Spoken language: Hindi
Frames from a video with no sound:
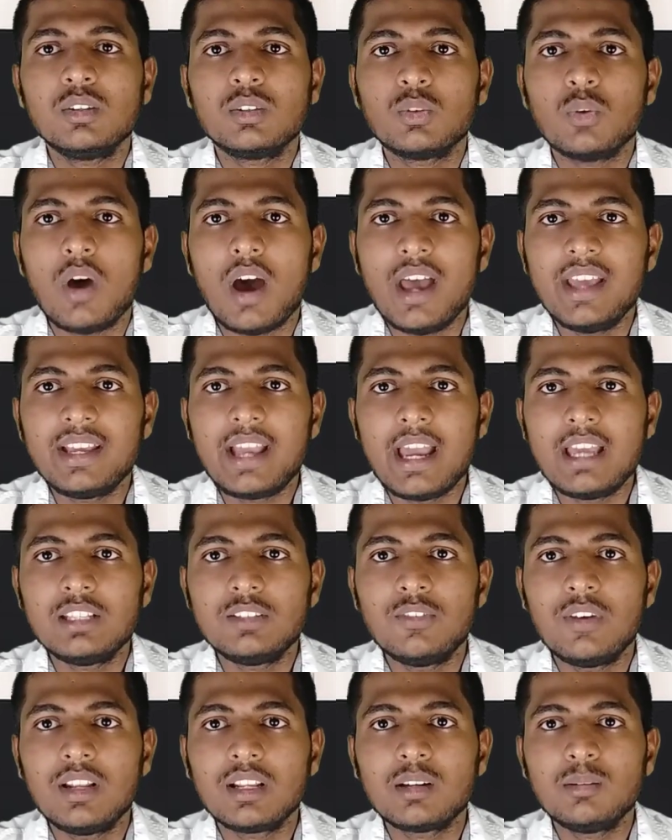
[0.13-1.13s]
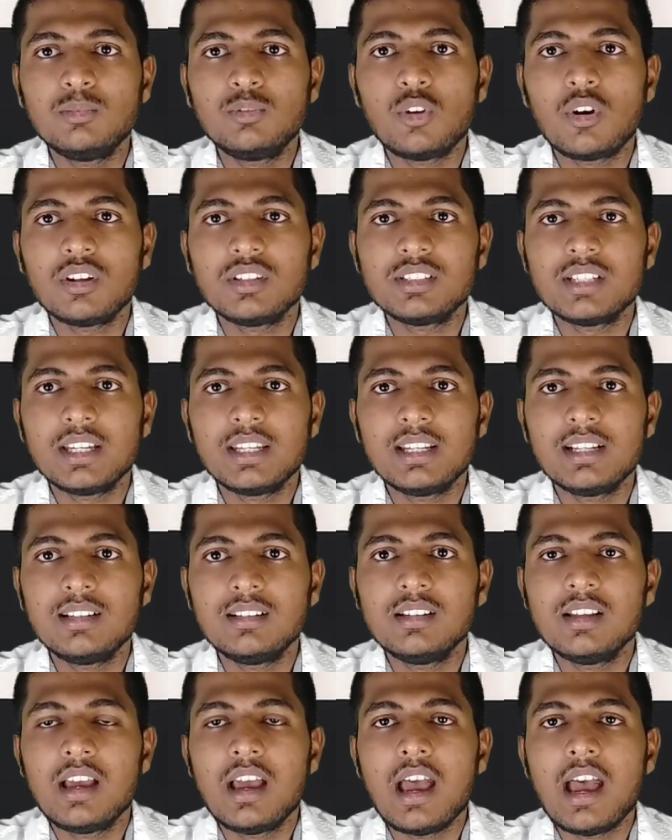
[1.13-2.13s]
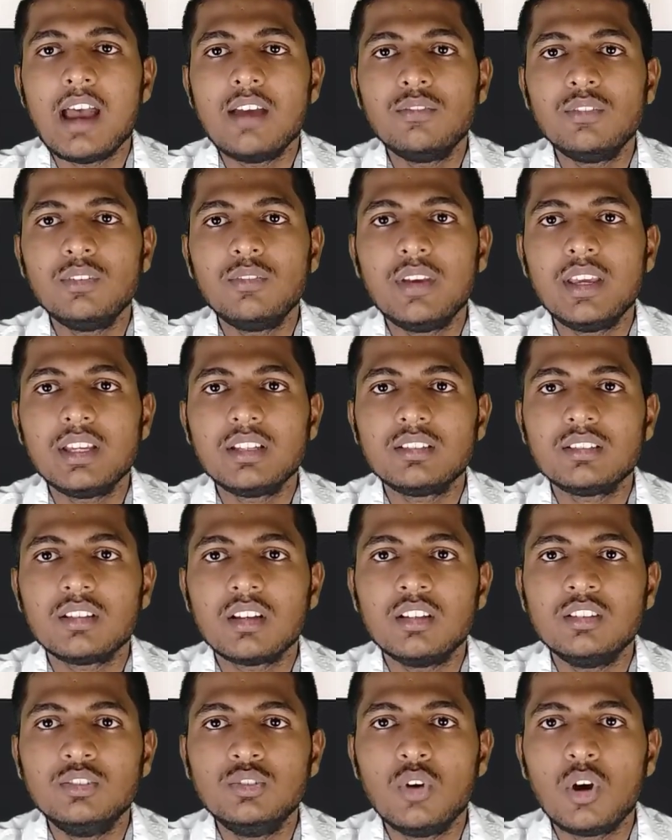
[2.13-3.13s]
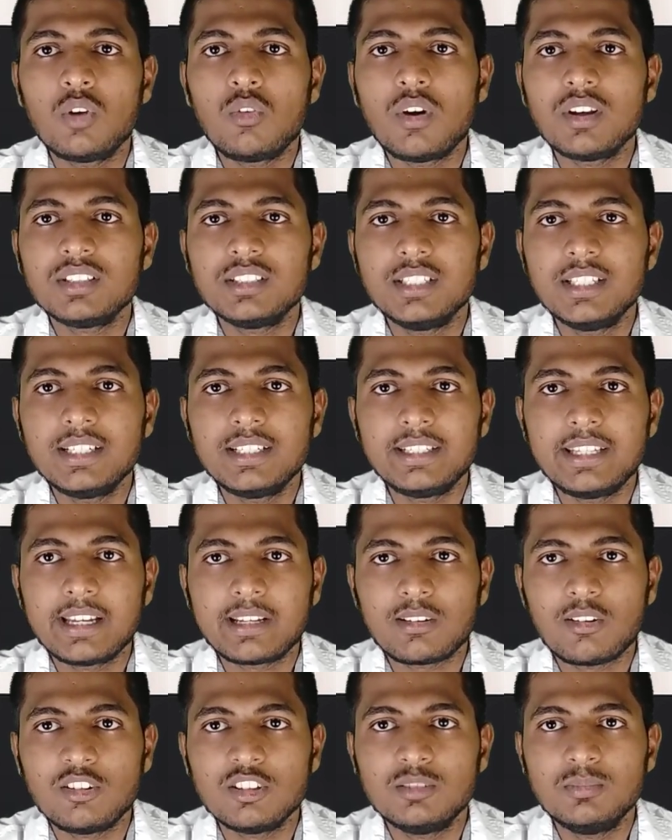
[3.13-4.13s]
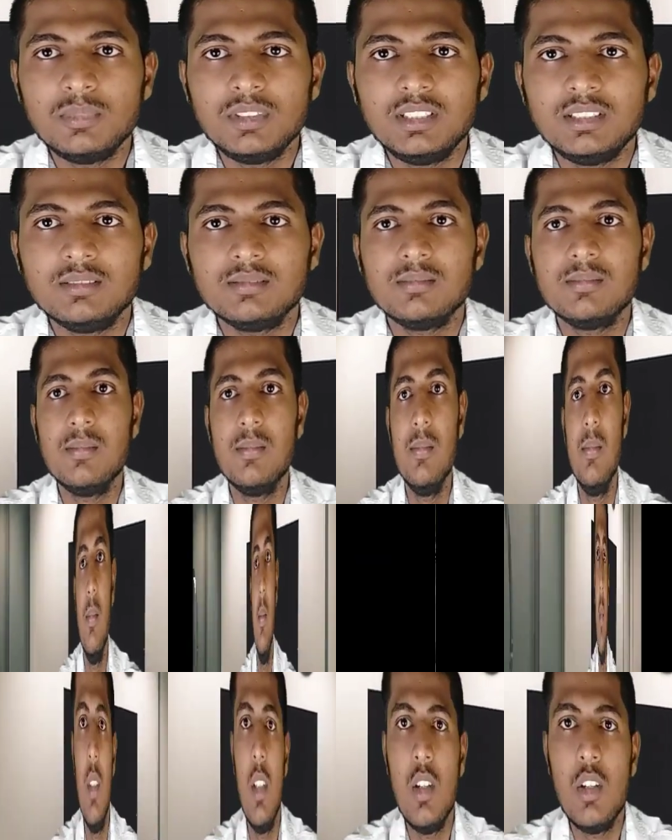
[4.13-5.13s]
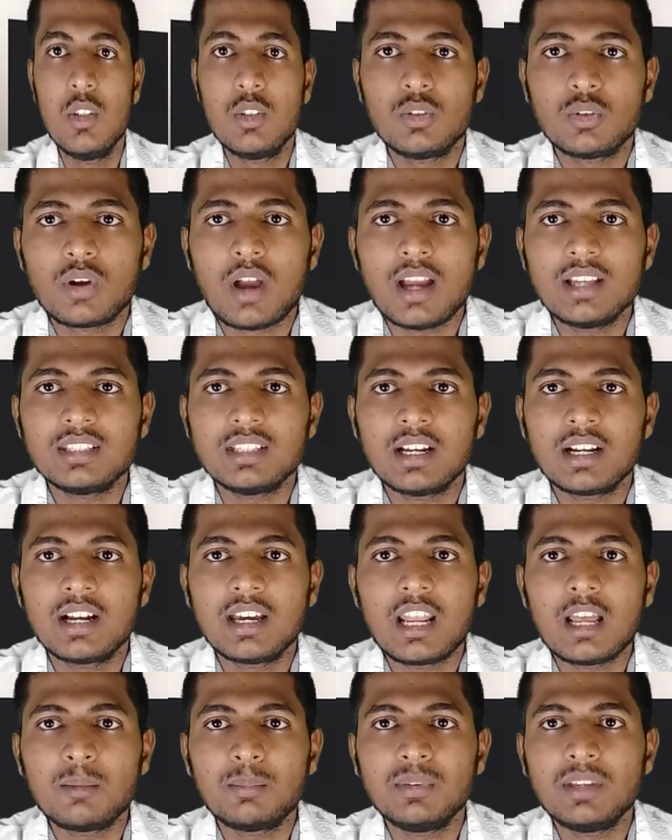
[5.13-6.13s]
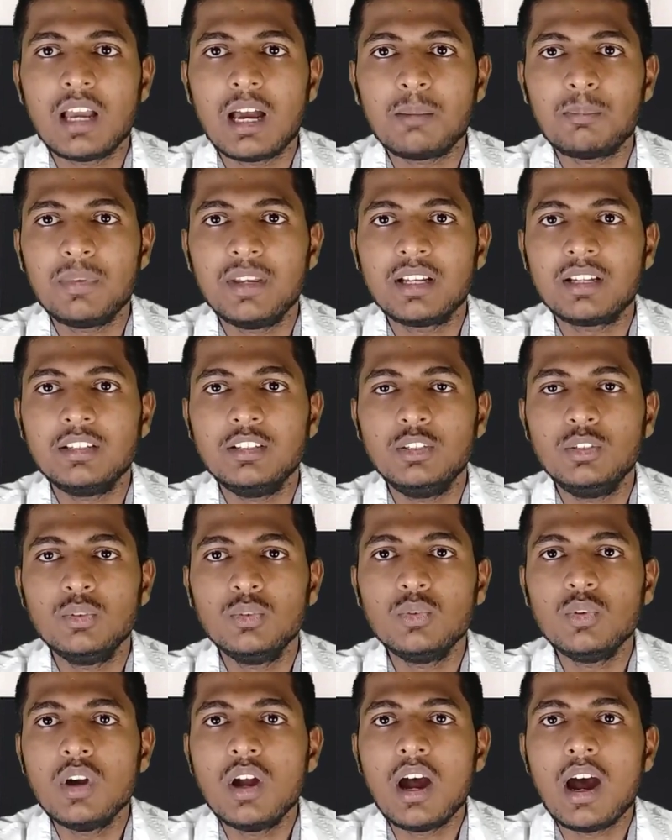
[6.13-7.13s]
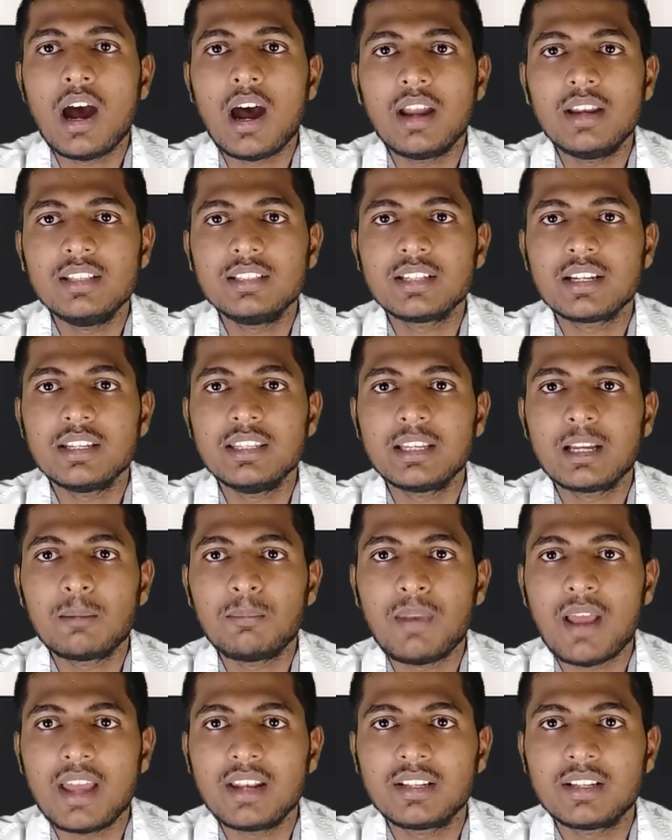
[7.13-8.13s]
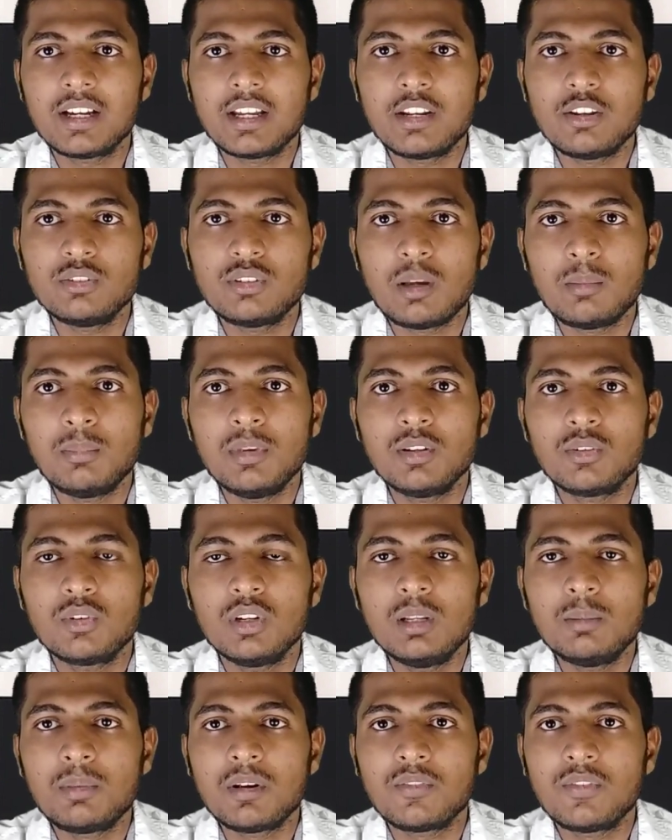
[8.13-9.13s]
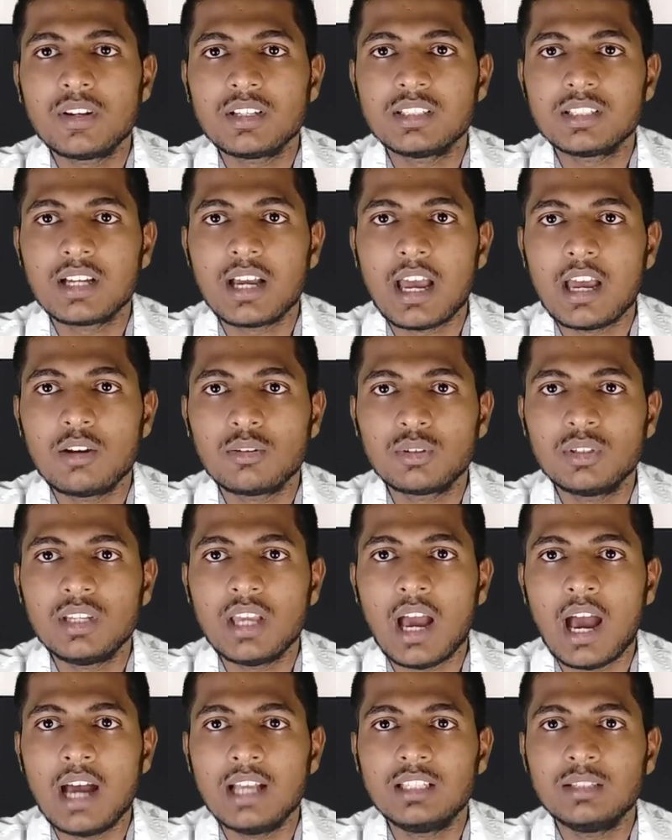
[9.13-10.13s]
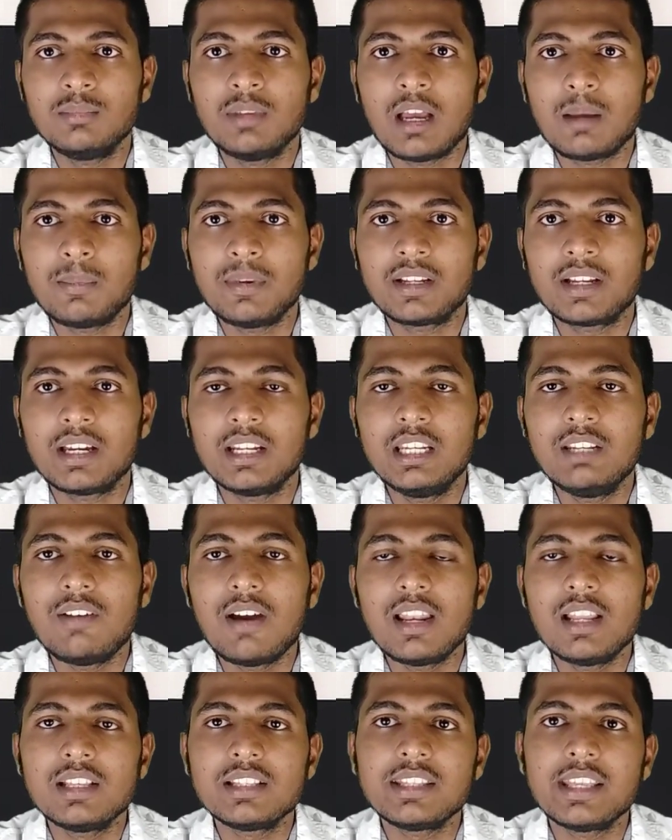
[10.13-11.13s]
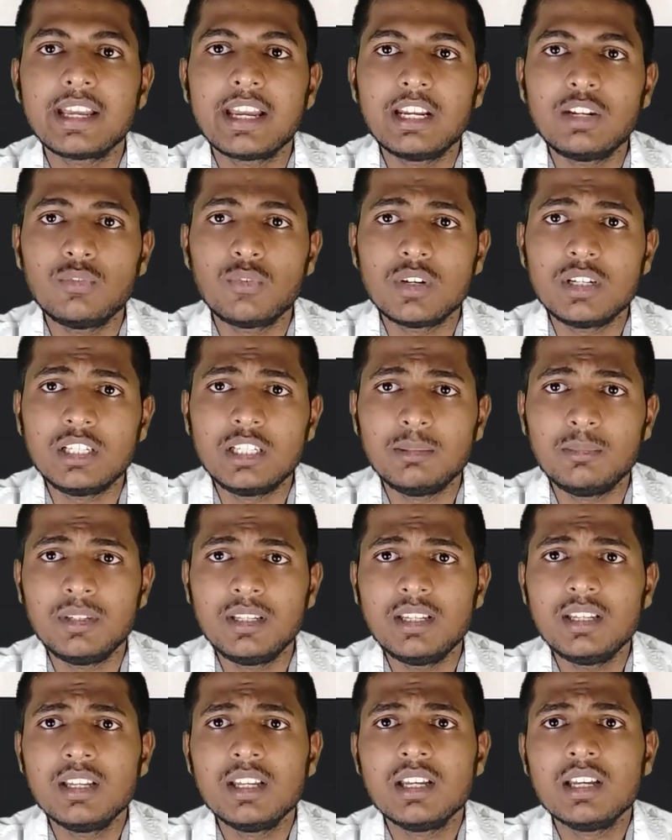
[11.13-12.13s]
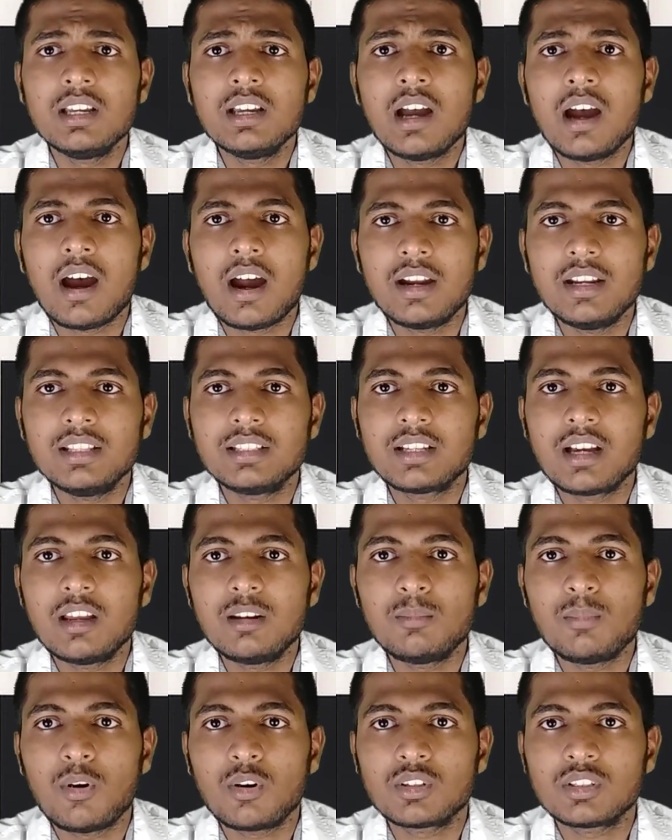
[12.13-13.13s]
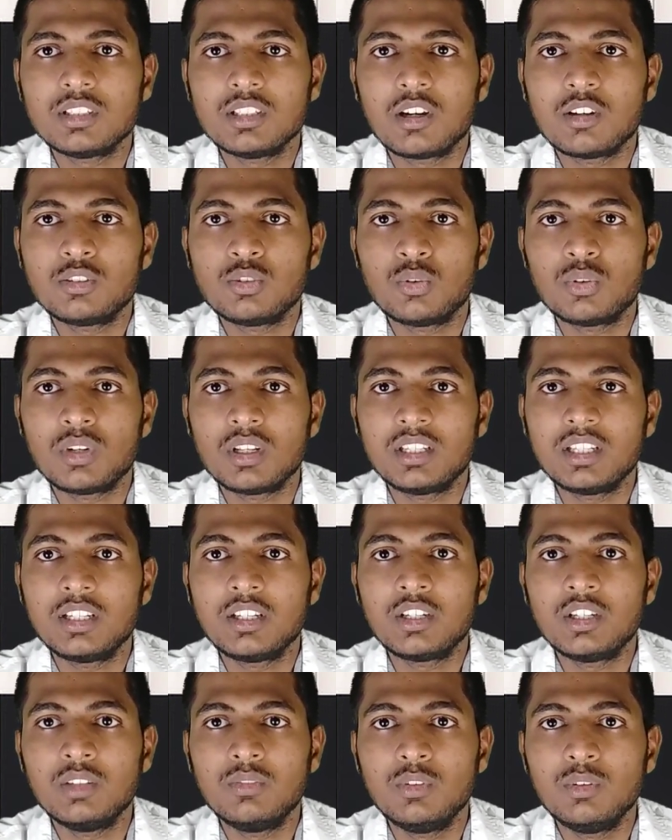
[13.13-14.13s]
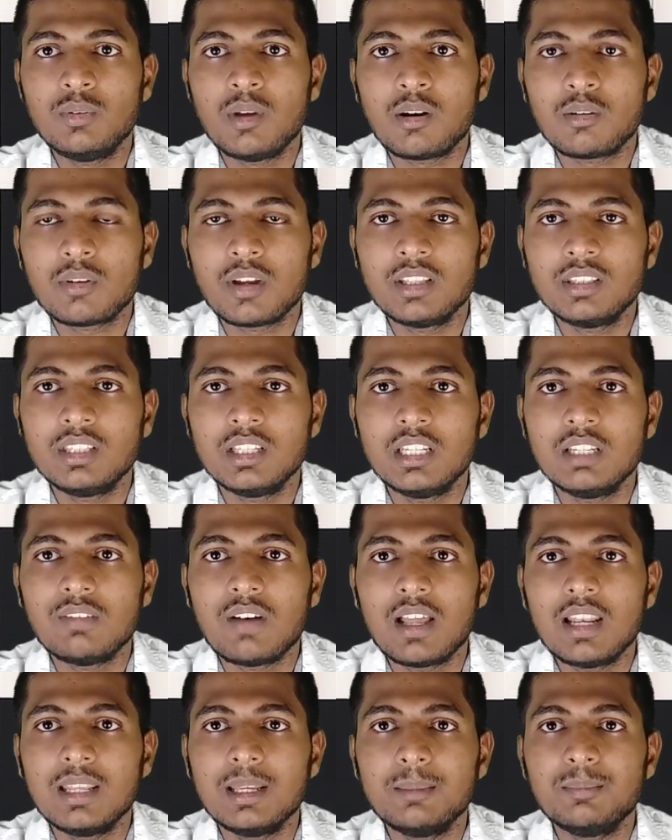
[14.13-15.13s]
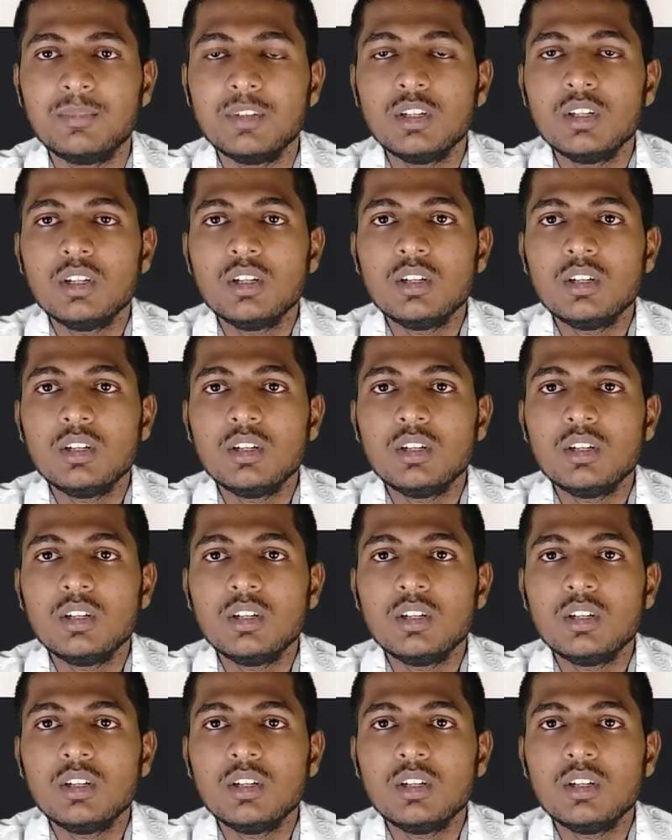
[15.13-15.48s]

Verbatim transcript: So hi guys, welcome to our channel. I'm Vivek and you are watching Technology Me. so guys, अगर आप यहाँ पे एक न्यू हार्ड डिस्क खरीदने का प्लान कर रहे हो तो आप बिल्कुल ही परफेक्ट जगह आए क्योंकि आज हम यहाँ पे करने वाले हैं सेकेंड वन टीबी हार्ड डिस्क का अनबॉक्सिंग और छोटा सा एक रिव्यू आपको यहाँ देने वाले हैं